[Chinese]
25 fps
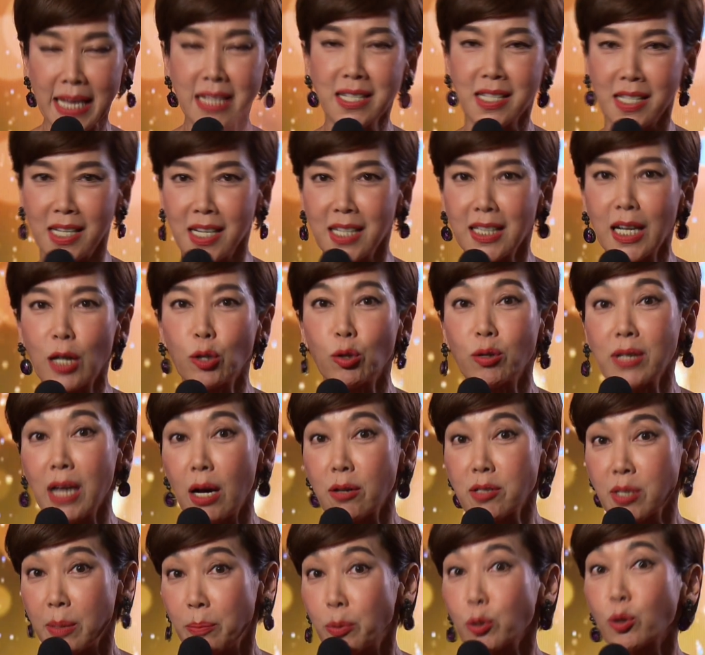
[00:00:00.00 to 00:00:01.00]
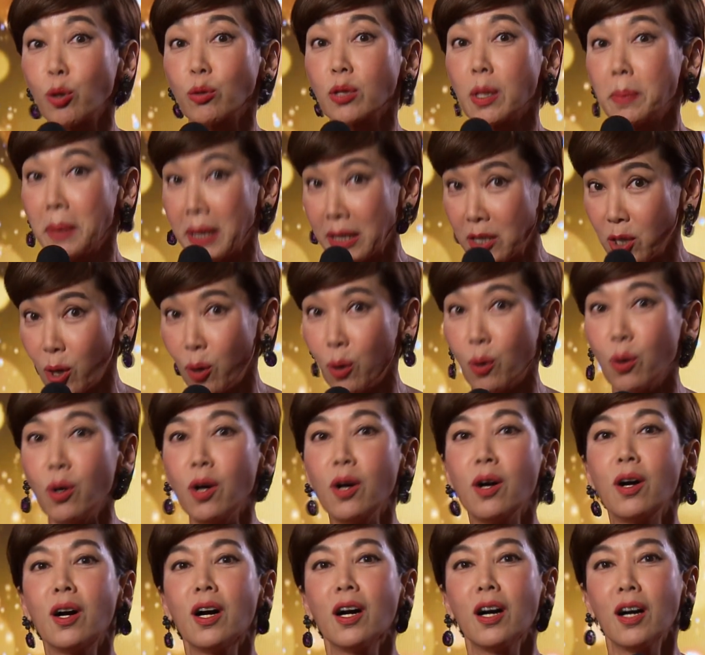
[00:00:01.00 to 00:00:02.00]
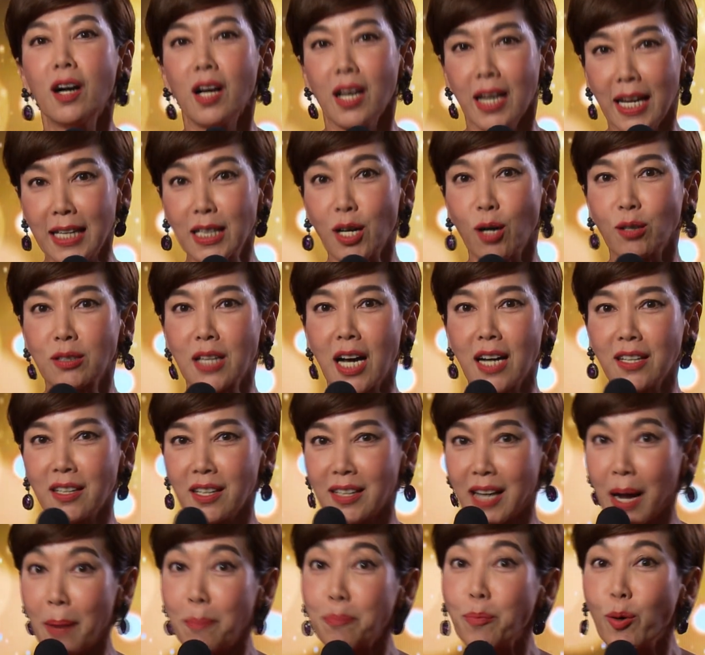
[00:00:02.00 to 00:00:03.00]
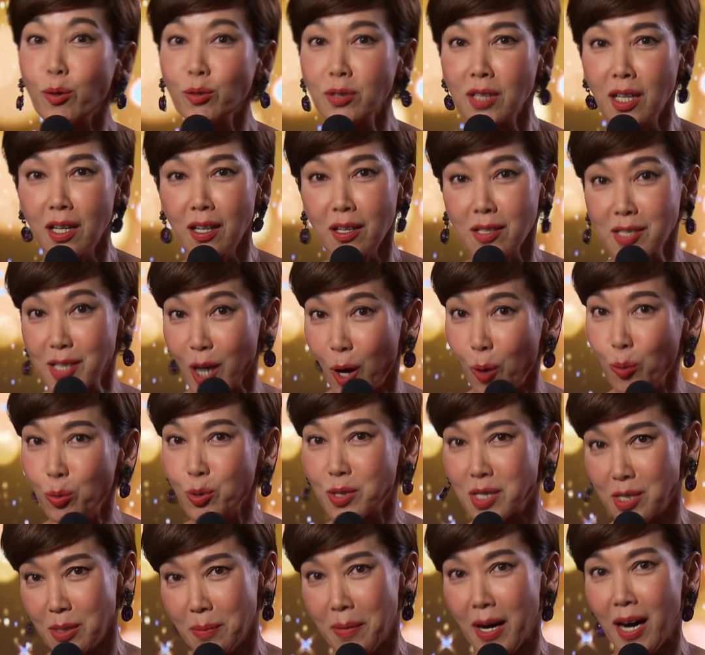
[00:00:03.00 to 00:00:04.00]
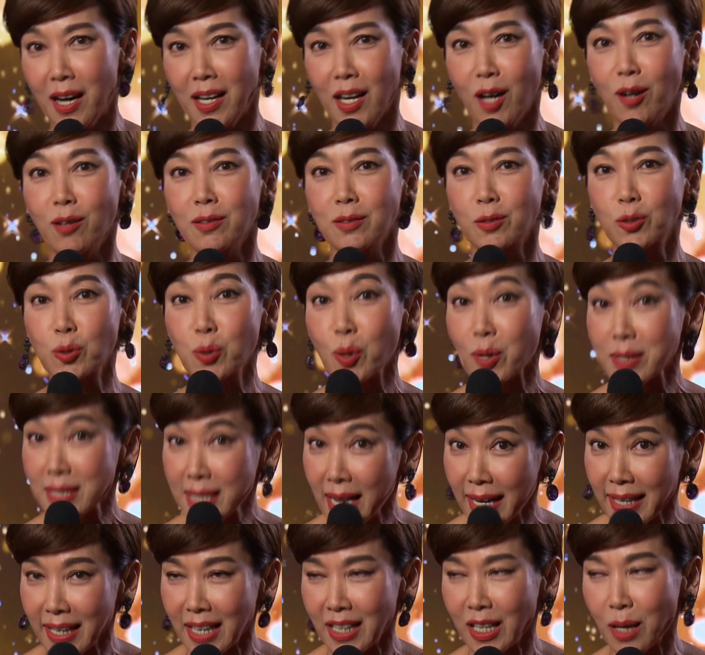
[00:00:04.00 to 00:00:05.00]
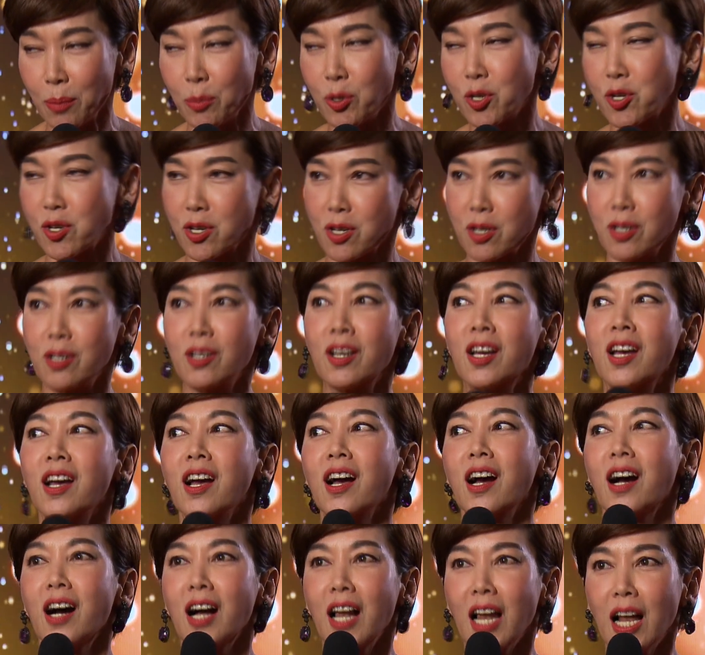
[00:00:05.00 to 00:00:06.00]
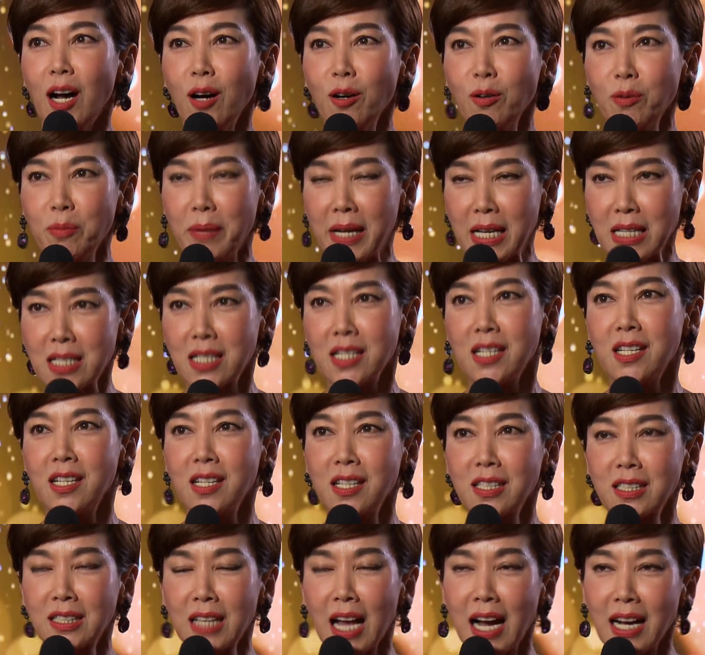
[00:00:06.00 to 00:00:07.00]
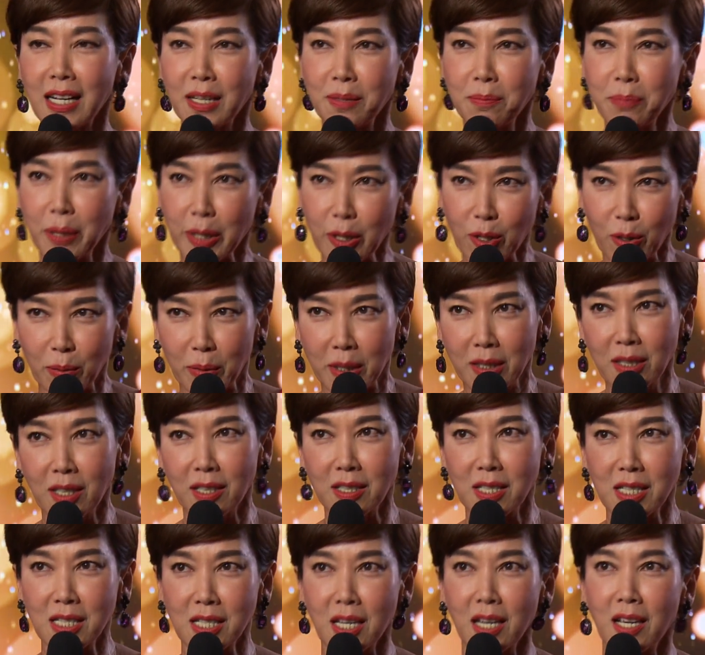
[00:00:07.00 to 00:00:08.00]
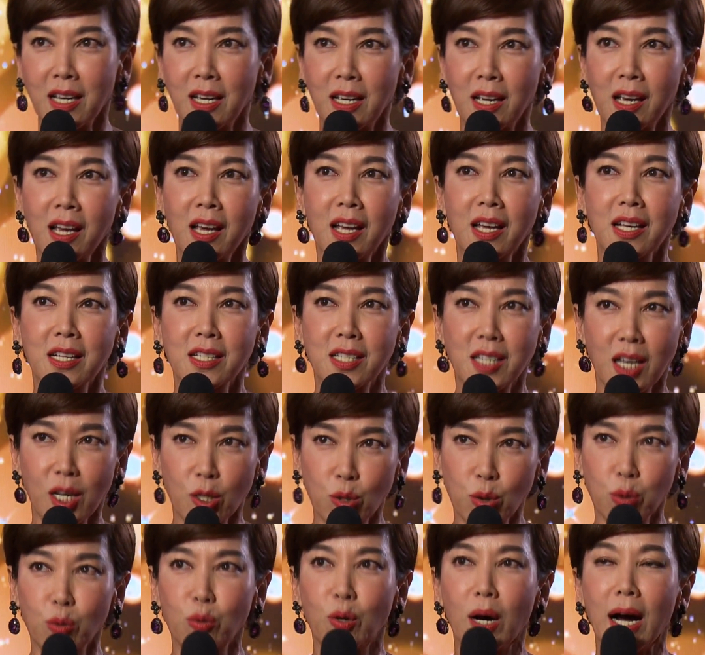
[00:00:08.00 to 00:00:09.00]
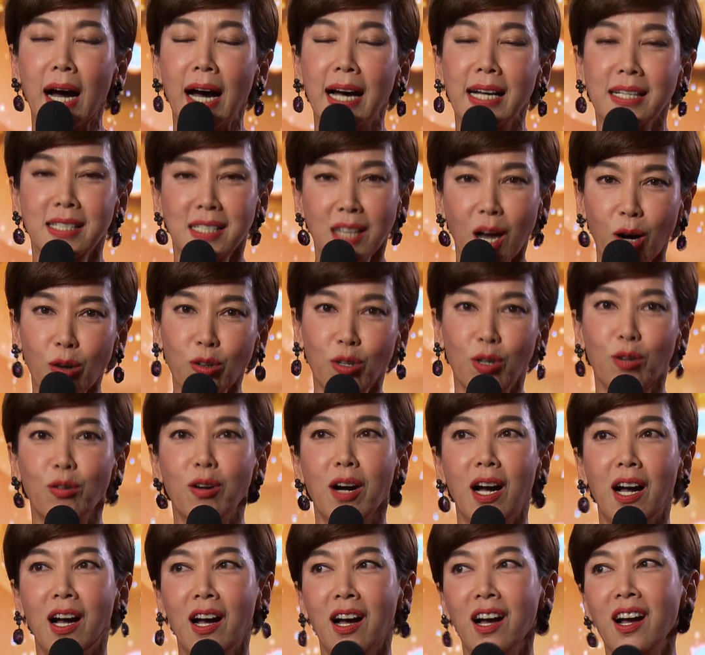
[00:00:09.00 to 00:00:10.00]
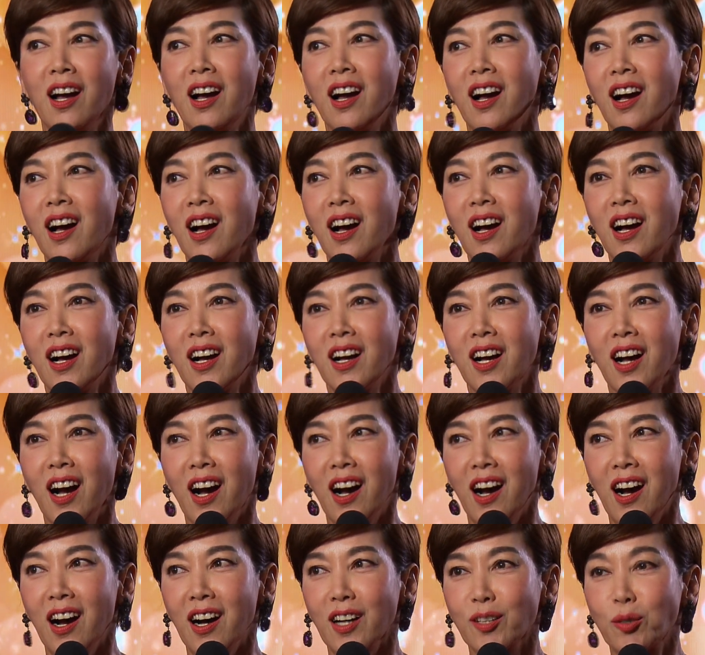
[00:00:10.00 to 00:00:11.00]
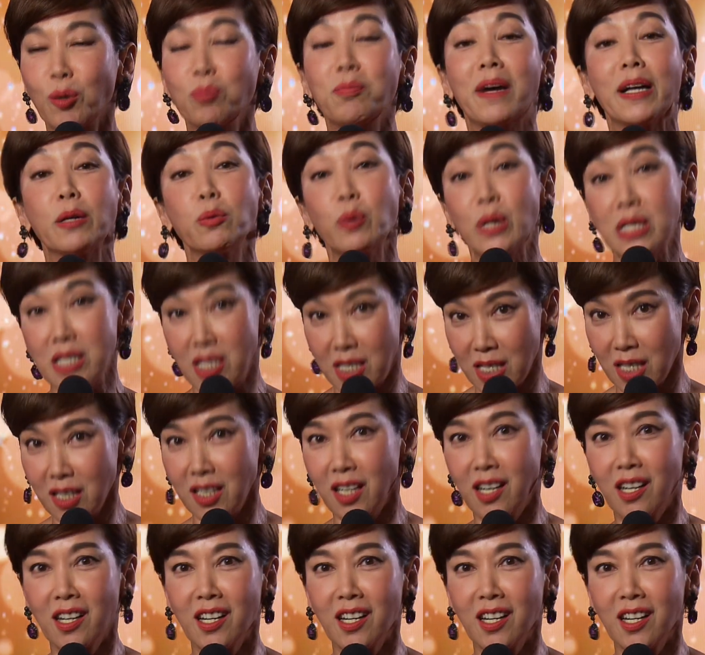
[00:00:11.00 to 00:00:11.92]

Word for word: 一集他都邀请不同的朋友来到他的港崩的小屋子嘛，然后做菜给他们吃，然后每一集他跟朋友们的这些接触啊、交流啊，都蛮温馨的。